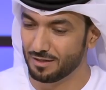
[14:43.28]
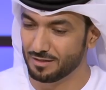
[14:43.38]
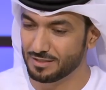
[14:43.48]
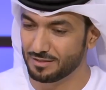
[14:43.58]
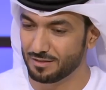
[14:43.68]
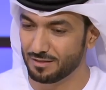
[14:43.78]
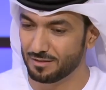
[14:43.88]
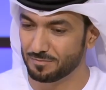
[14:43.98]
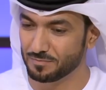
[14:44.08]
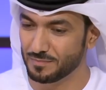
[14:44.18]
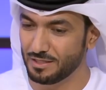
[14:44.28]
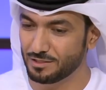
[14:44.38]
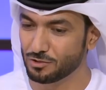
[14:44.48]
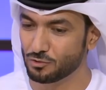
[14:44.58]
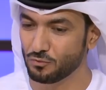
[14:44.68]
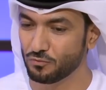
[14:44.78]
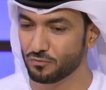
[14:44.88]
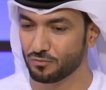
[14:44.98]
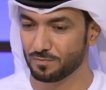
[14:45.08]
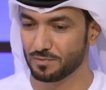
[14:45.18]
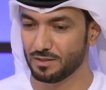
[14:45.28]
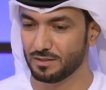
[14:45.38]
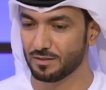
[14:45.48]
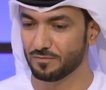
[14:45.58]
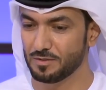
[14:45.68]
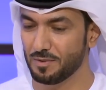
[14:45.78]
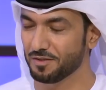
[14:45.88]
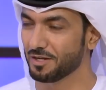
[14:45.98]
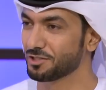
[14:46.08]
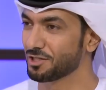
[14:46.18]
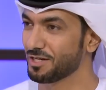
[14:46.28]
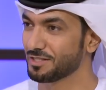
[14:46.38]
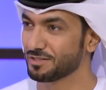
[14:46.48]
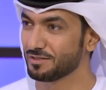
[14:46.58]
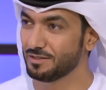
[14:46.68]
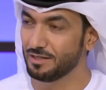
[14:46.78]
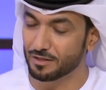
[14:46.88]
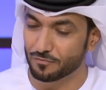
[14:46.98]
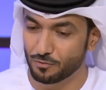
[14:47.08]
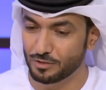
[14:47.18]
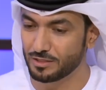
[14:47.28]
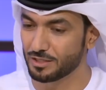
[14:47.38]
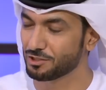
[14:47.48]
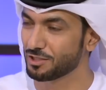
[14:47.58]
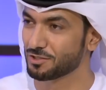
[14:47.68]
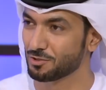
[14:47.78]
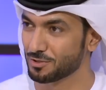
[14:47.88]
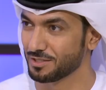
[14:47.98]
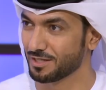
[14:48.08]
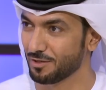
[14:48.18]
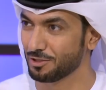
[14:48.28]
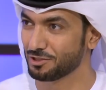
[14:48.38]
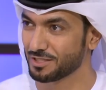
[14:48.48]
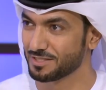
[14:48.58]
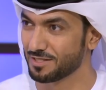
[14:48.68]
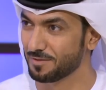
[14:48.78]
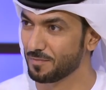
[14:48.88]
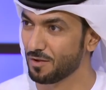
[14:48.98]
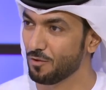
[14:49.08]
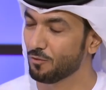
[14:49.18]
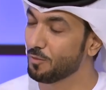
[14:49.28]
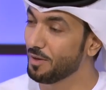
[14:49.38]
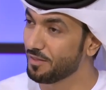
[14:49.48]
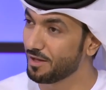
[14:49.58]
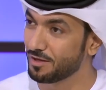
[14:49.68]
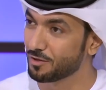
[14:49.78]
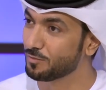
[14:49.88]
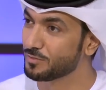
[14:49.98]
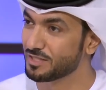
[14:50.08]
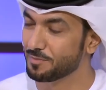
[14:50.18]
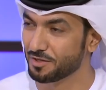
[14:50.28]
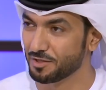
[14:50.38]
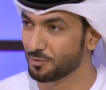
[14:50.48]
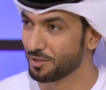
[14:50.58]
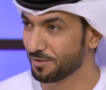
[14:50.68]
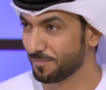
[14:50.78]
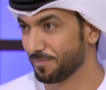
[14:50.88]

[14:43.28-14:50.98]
زين آه ليش نشوف انه في بعض الاشخاص يعرفون ان هالشخص توكسيك او هالشخص سام ومع ذلك هم مستمرين وياه